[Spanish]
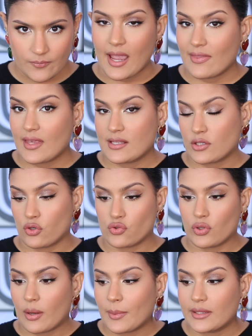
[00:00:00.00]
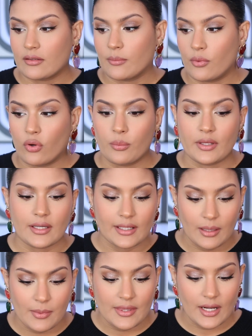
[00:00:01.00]
Hay días que yo solamente me pongo mi
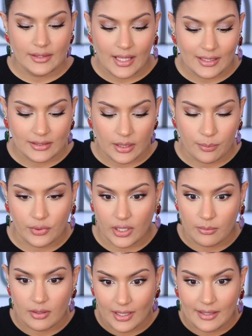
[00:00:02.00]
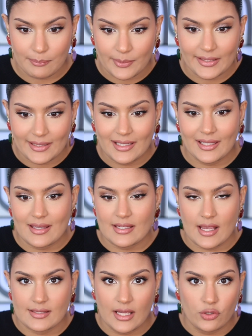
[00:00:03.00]
crema hidratante porque la piel tiene que
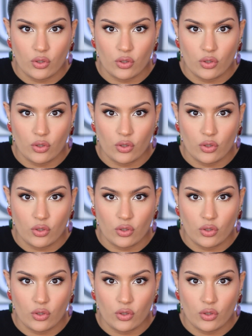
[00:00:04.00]
descansar,